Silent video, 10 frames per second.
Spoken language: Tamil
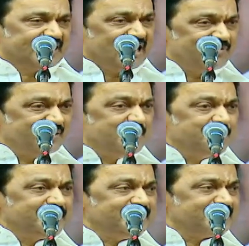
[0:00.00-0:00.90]
திராவிடம்
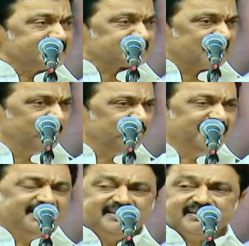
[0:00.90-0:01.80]
என்பது சமூக
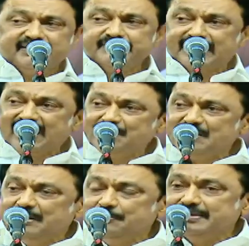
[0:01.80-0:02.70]
நீதி
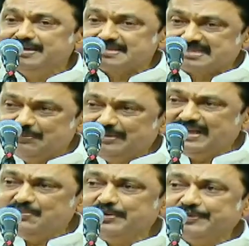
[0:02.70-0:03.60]
திராவிடம் என்பது
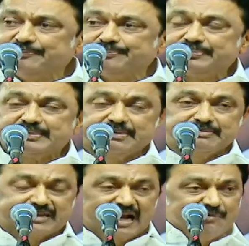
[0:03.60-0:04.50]
சமதர்மம்
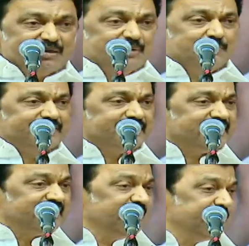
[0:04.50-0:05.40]
திராவிடம் என்பது
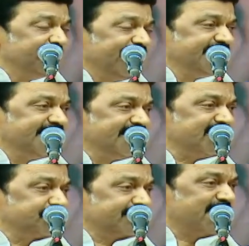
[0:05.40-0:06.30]
மனித
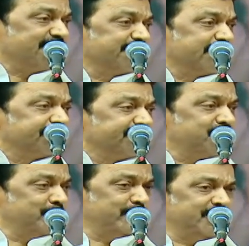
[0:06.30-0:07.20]
நயம் திராவிடம் என்பது
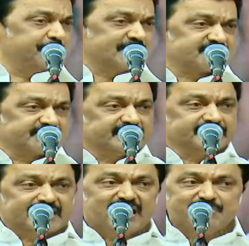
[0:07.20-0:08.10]
மொழிப்பற்று
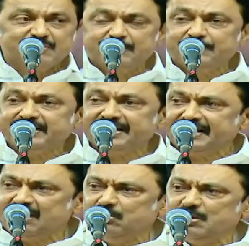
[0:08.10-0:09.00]
திராவிடம் என்பது
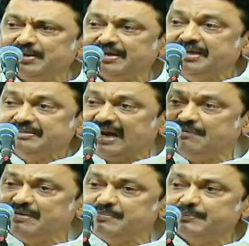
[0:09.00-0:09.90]
இன உரிமை
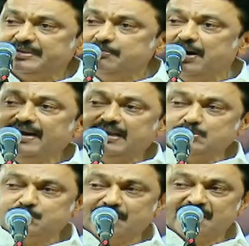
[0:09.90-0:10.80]
திராவிடம் என்பது மாநில
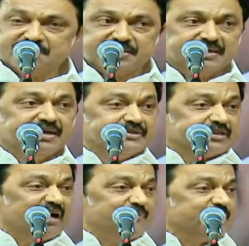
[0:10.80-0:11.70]
சுயாட்சி
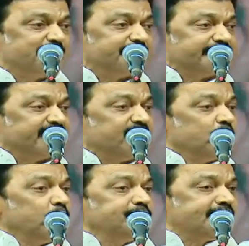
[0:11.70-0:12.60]
திராவிடம் என்பது
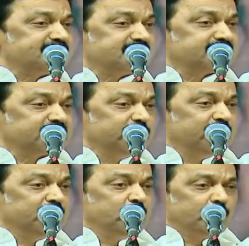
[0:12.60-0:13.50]
கூட்டாட்சி
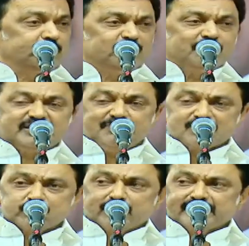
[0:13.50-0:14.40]
தத்துவம்
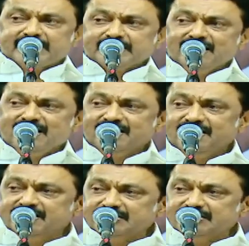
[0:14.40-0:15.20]
ஒட்டுமொத்தமாக சொல்றதா இருந்தால்